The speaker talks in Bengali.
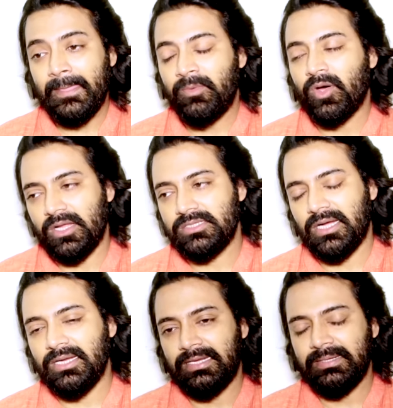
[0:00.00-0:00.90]
মহারাজ
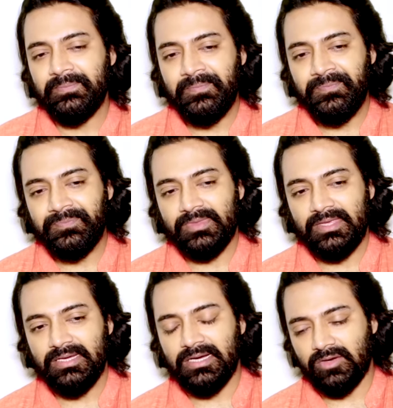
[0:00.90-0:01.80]
জানে না
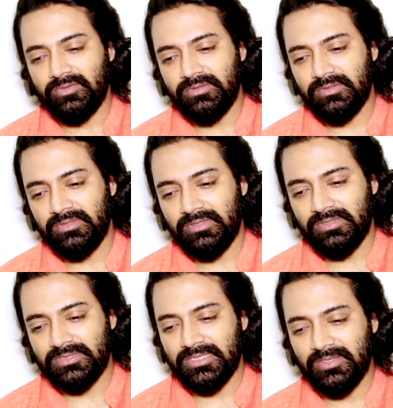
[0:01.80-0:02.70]
কি কারণ
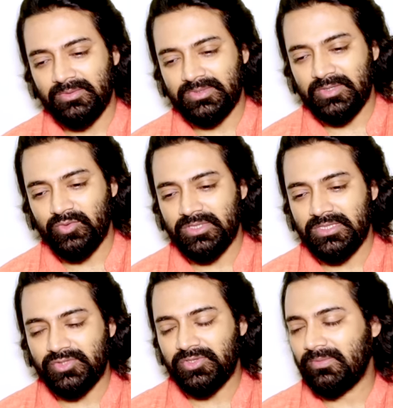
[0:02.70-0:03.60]
সেটাও সে খুঁজে
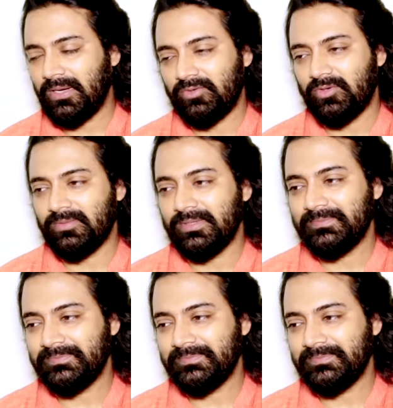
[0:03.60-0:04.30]
নিশ্চয়ই বার করবে